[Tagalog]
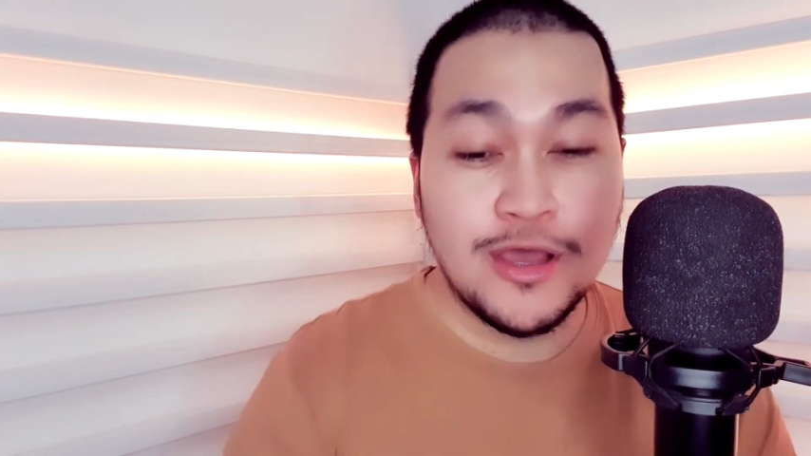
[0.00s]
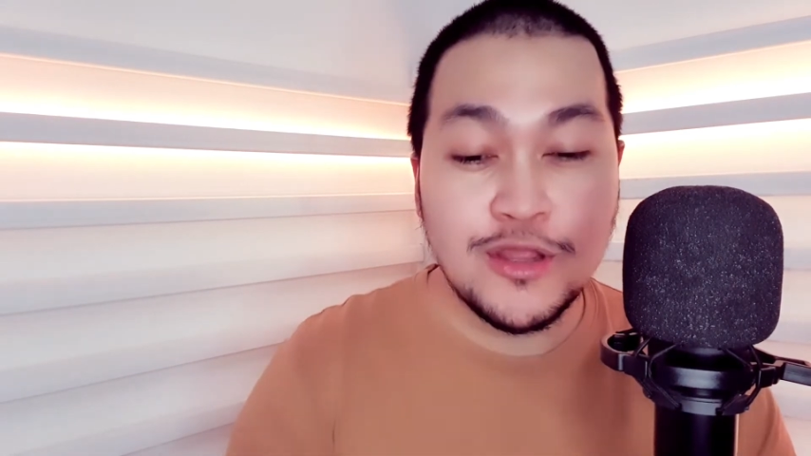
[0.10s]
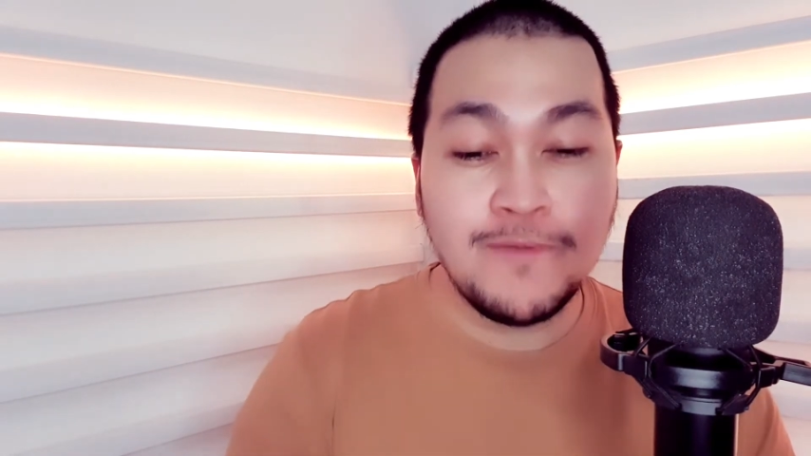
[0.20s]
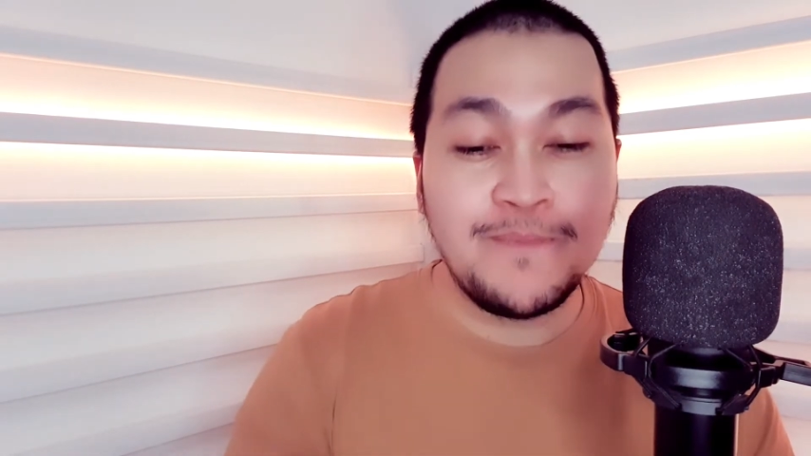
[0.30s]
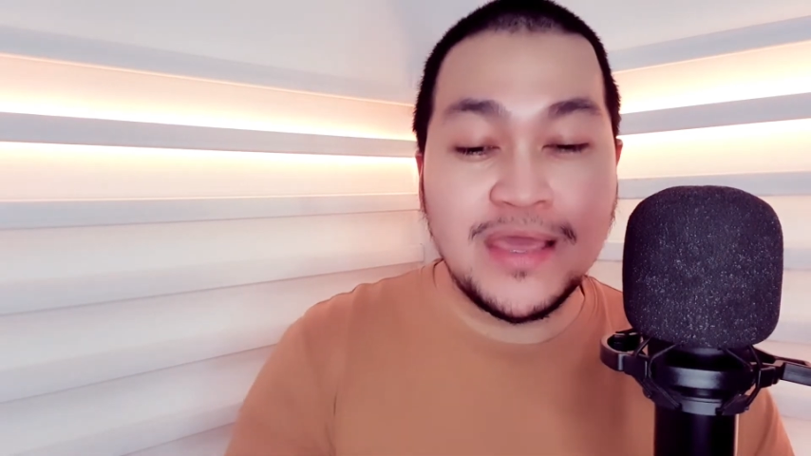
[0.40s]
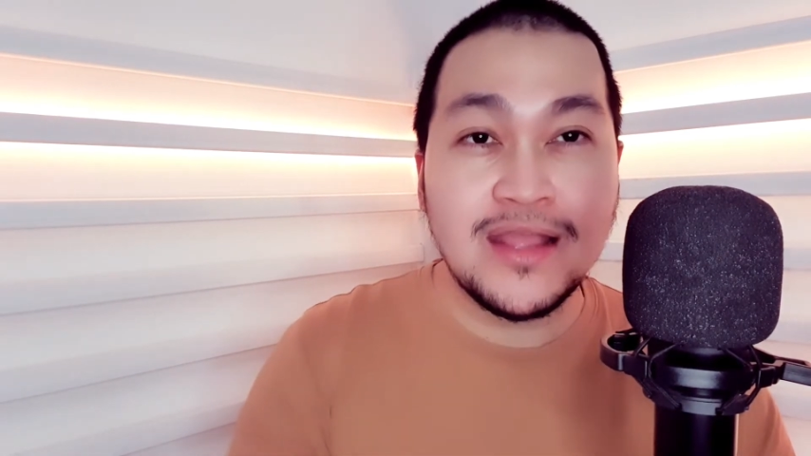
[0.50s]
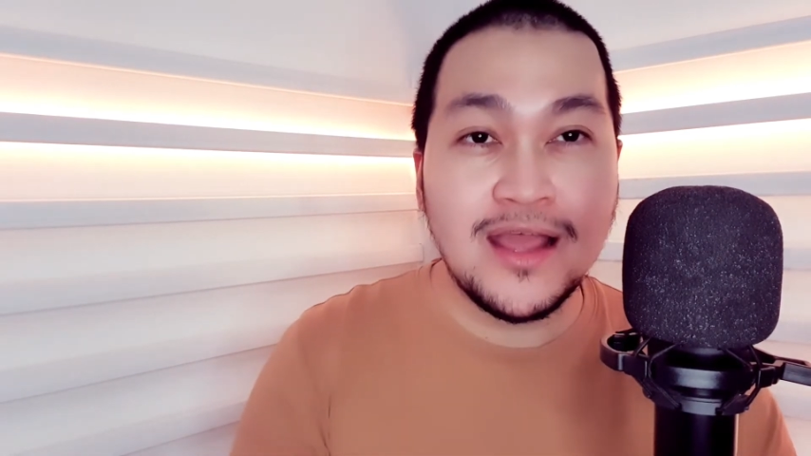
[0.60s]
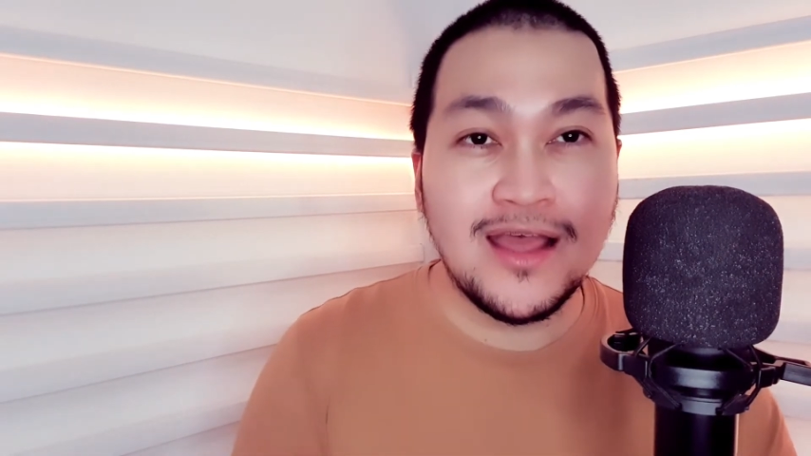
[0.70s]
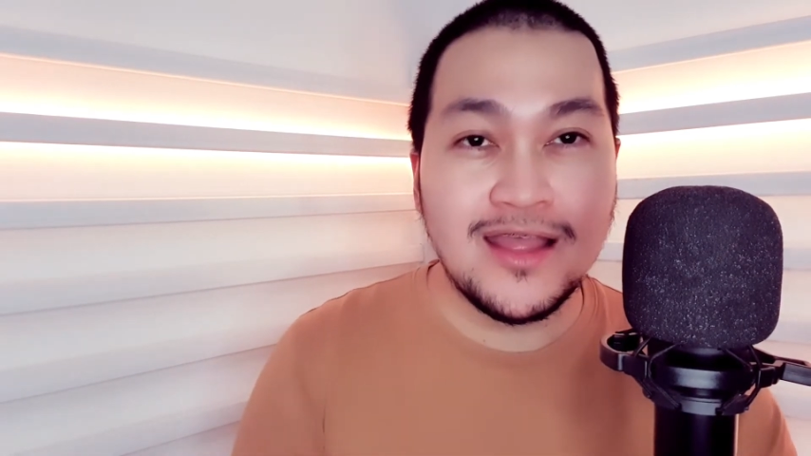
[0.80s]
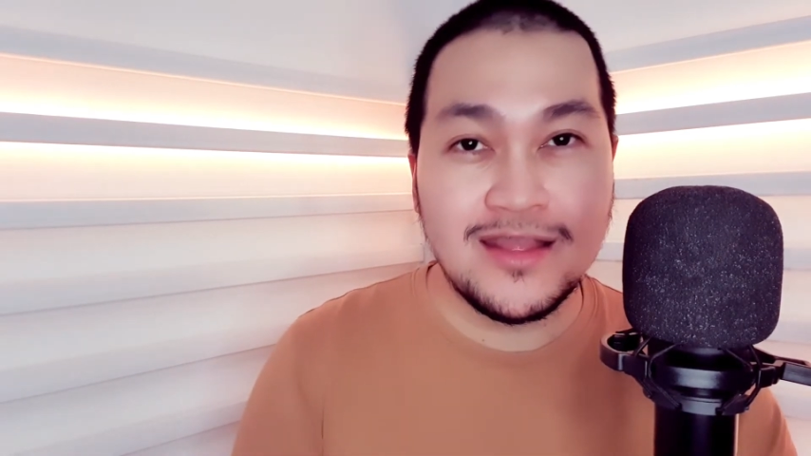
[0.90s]
ito yung
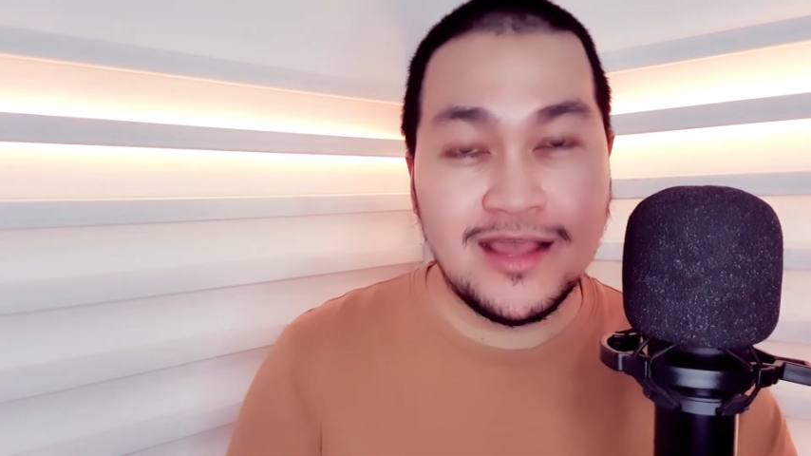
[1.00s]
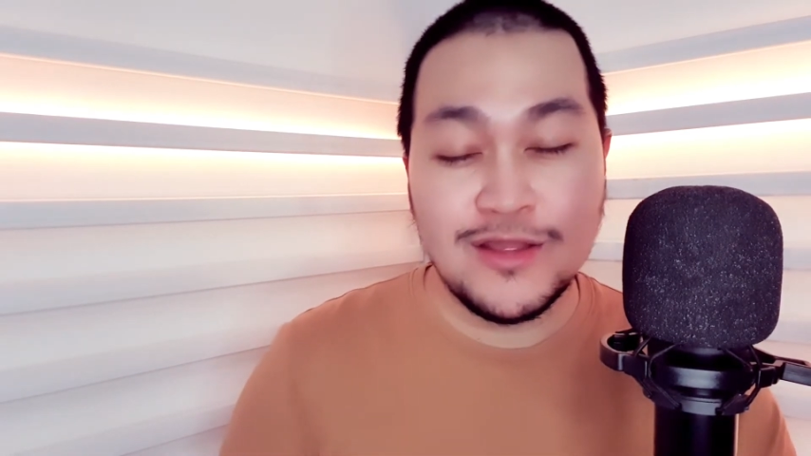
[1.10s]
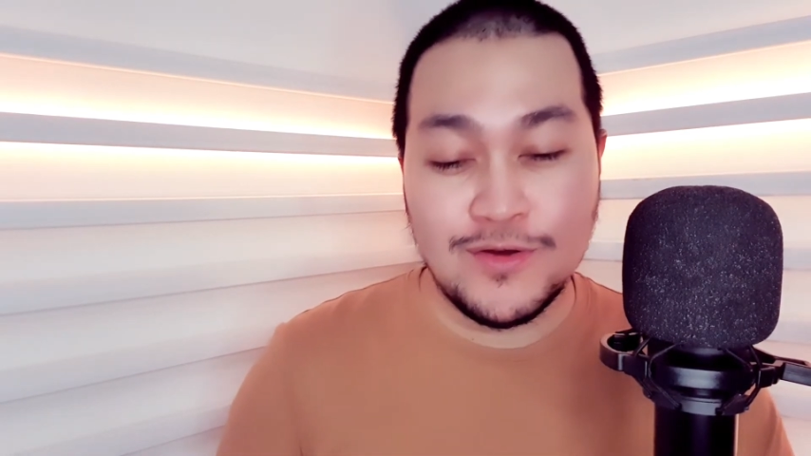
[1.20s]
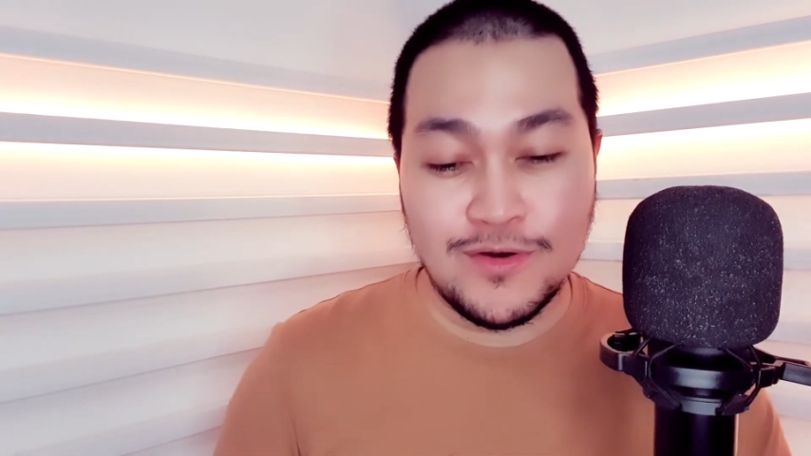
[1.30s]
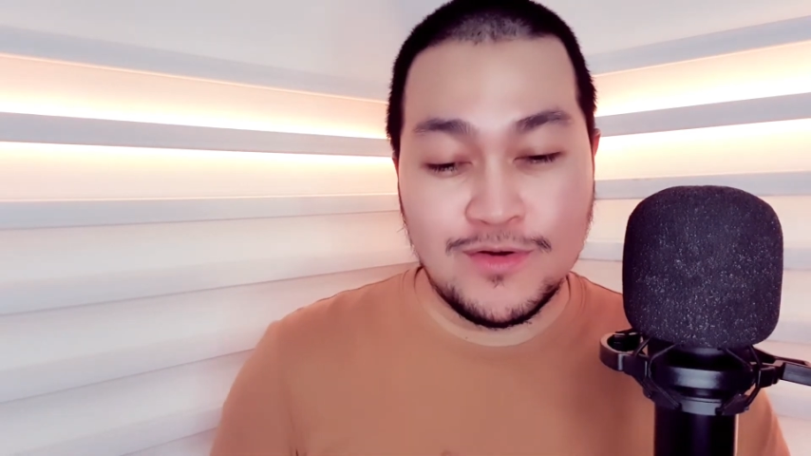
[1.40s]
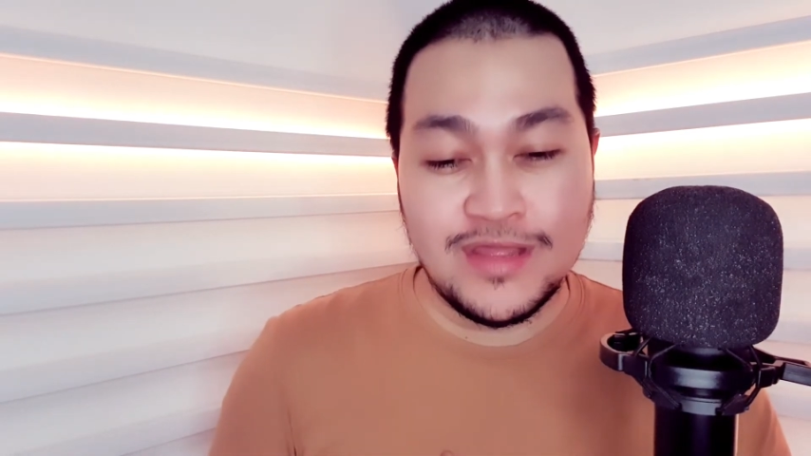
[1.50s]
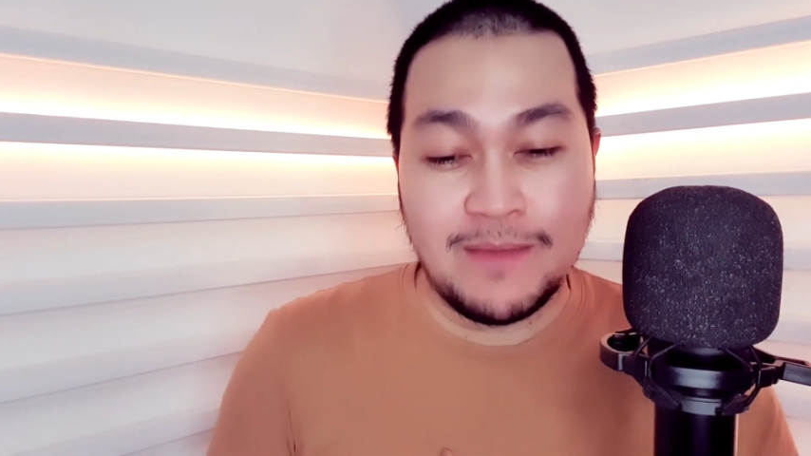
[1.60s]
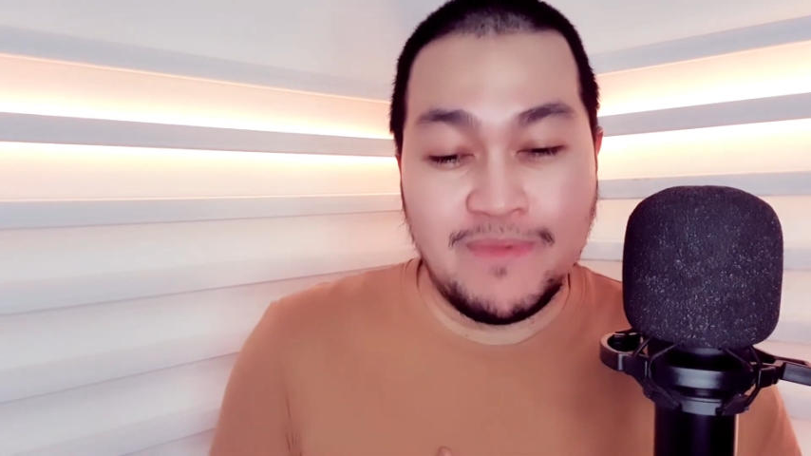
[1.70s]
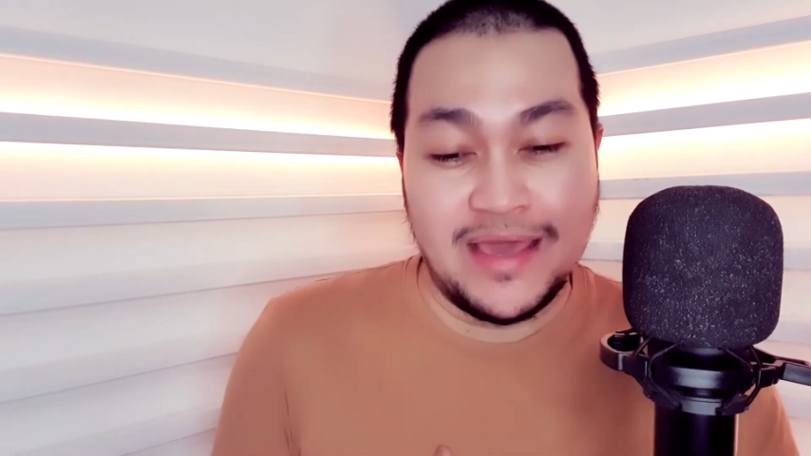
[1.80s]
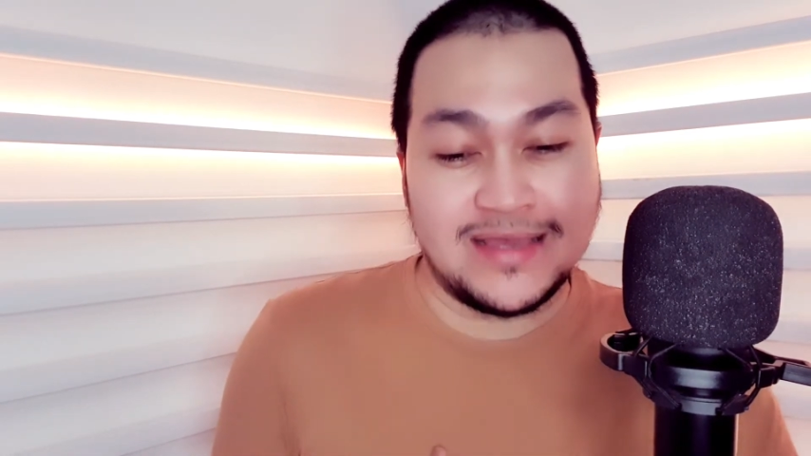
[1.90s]
pinaka, ano, the
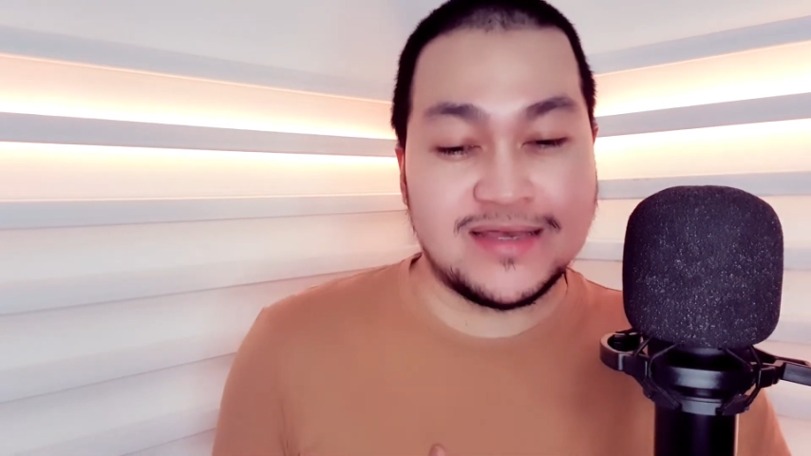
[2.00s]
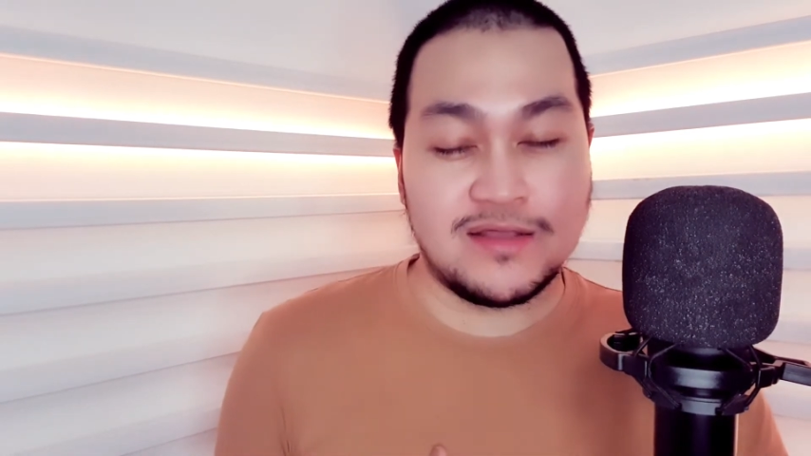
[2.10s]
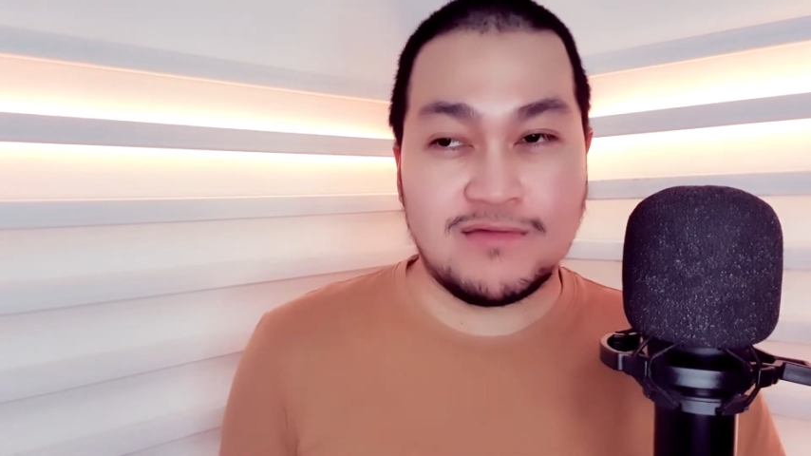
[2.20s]
best.